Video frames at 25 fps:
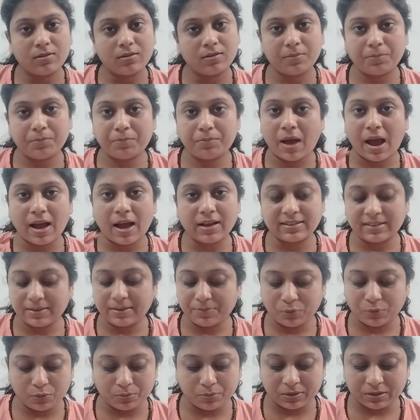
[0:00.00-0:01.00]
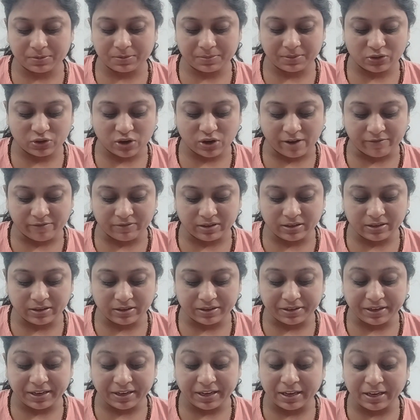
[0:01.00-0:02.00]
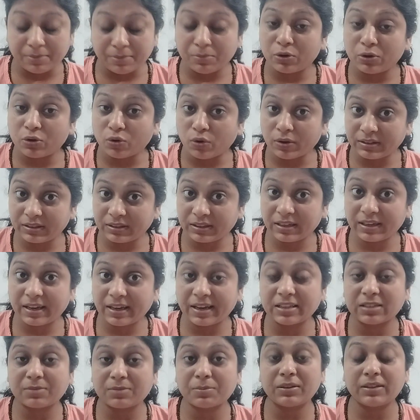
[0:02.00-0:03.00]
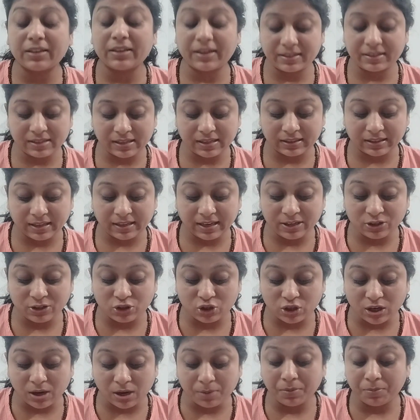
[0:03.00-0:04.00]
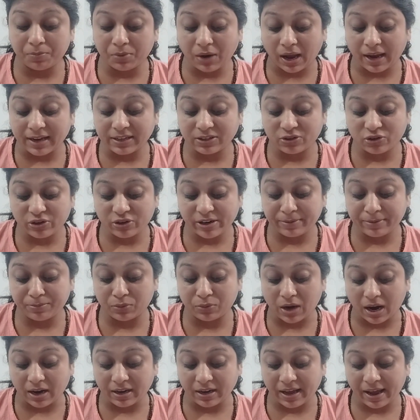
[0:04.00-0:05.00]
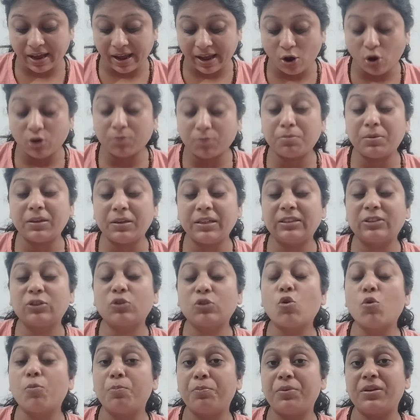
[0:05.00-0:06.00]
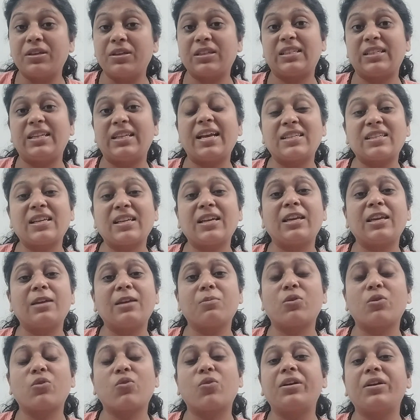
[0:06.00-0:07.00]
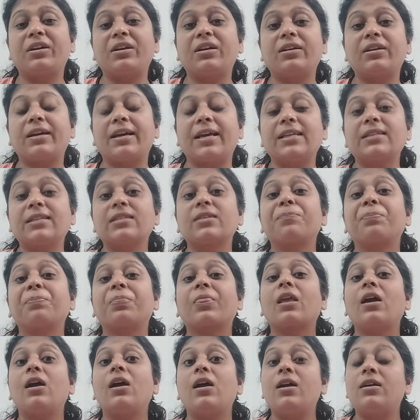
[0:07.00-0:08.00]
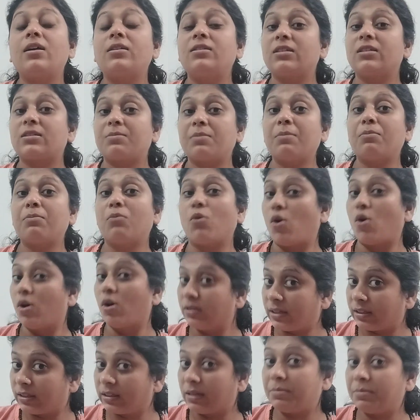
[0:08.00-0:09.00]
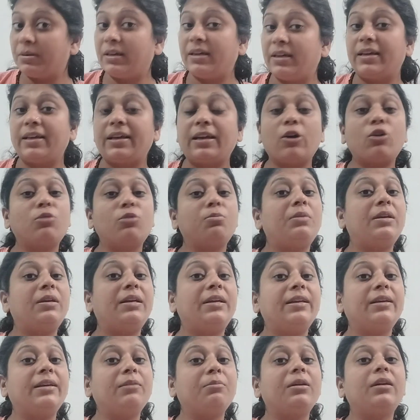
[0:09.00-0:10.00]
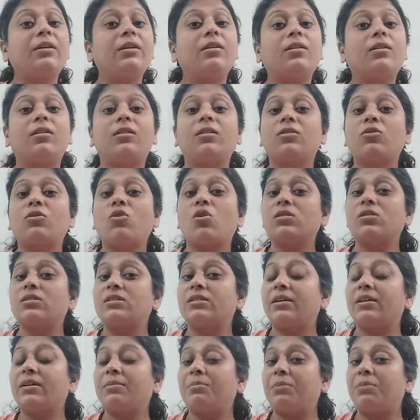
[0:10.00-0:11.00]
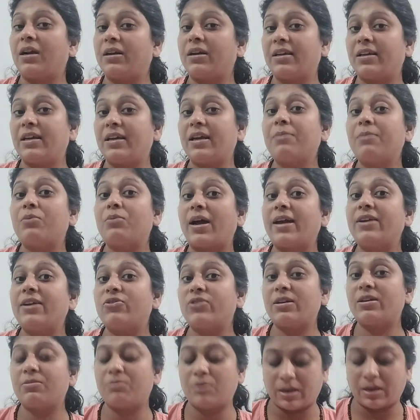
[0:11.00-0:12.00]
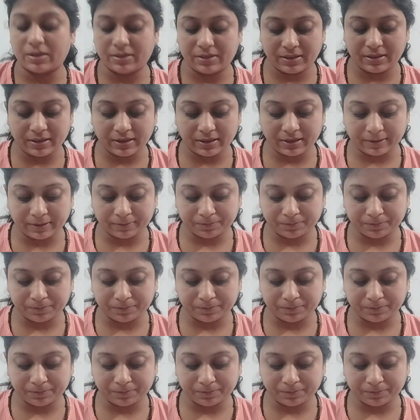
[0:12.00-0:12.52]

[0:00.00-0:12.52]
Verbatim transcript: बैक से प्यूबिस में ट्रैवल कर रहे हैं हीमोरॉइड्स के केस में देख सकते हैं जब ब्राइट रेड ब्लड है और ब्लीड्स कोपियसली ऐसा हीमोरॉइड का केस जिसमें बहुत ज़्यादा ब्लीडिंग है और ब्लीडिंग भी आ, कौन से ब्लड की है ब्राइट रेड ब्लड की है